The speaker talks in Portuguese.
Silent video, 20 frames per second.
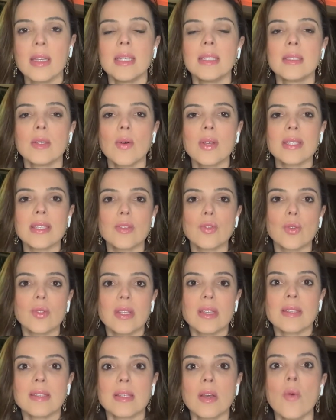Então, essa
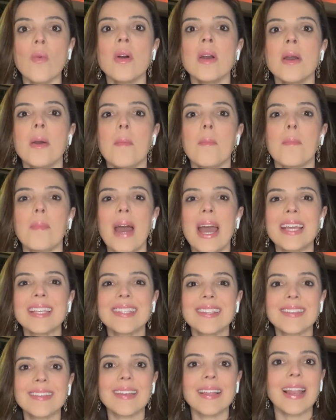associação
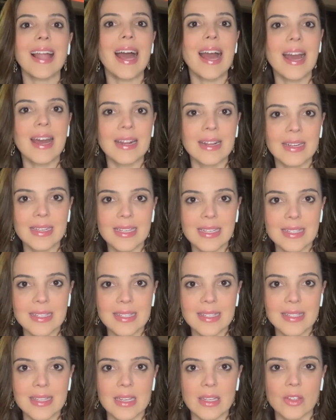mais clara
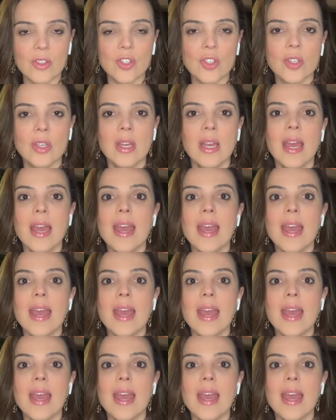existente.